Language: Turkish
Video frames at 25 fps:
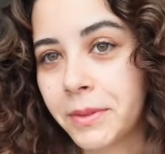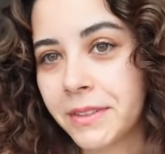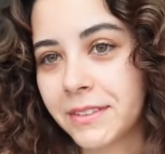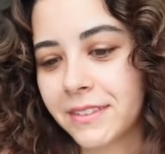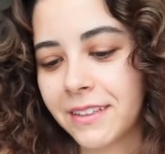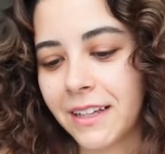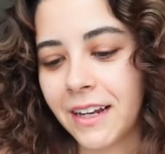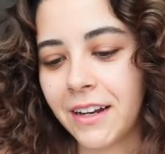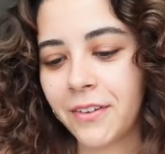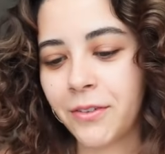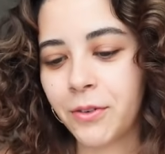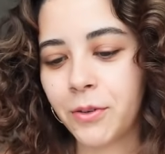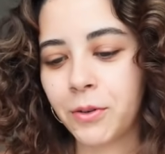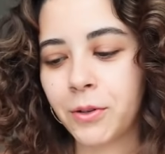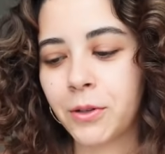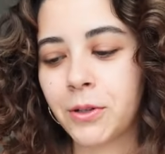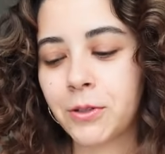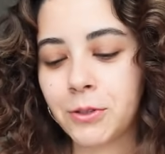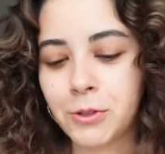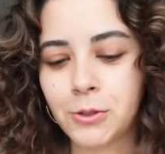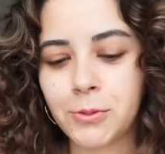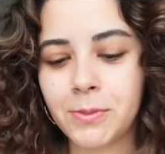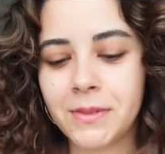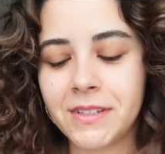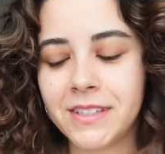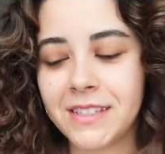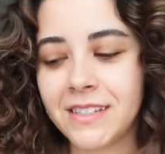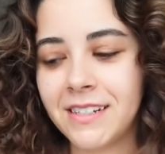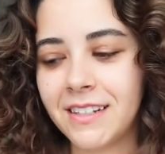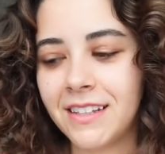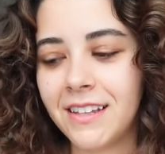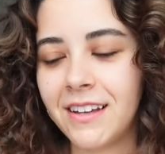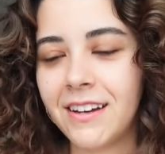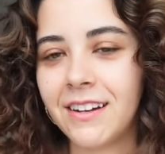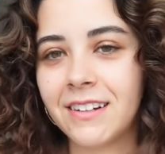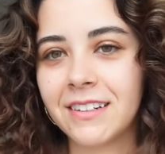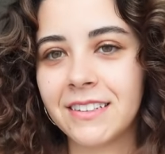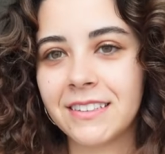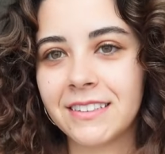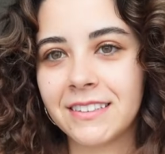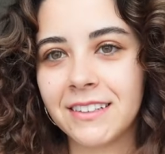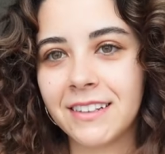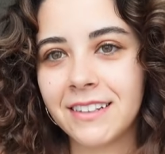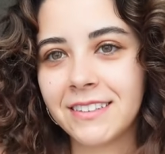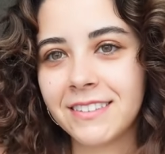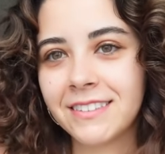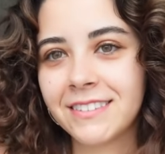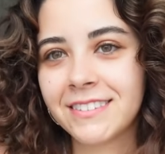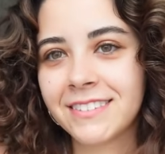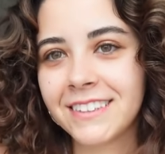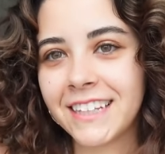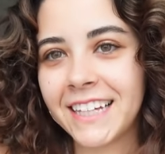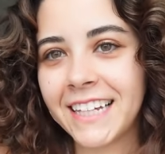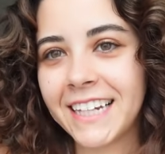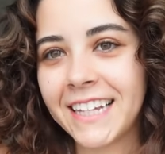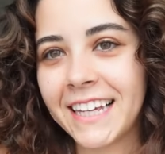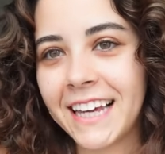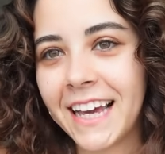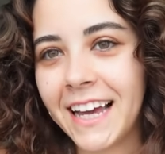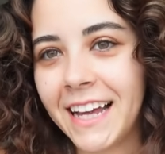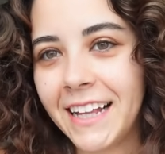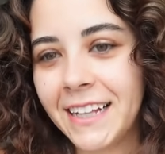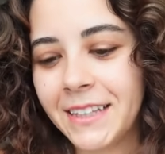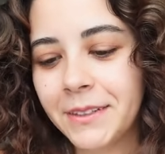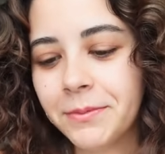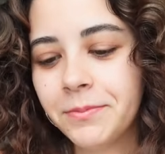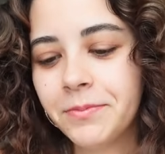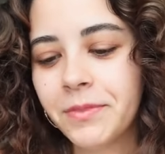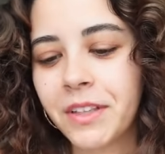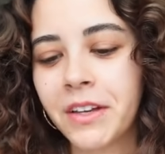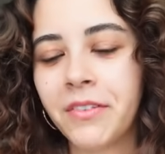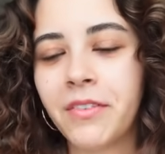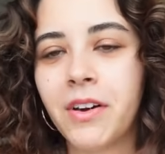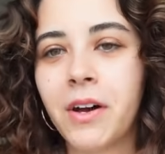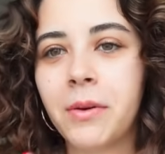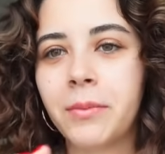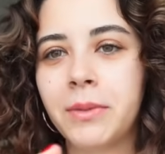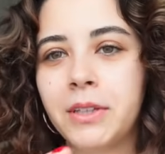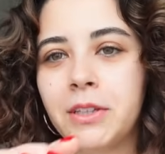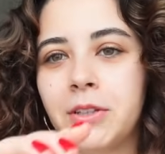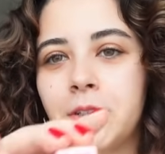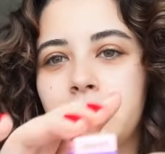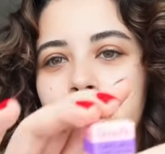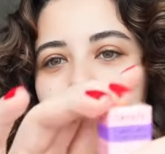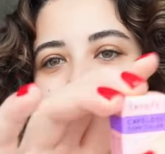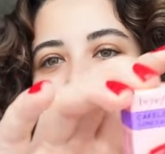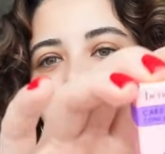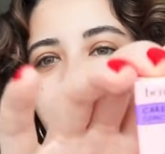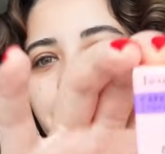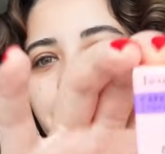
bir telefon görüşmesinin ardından geri geldim. Devam ediyorum.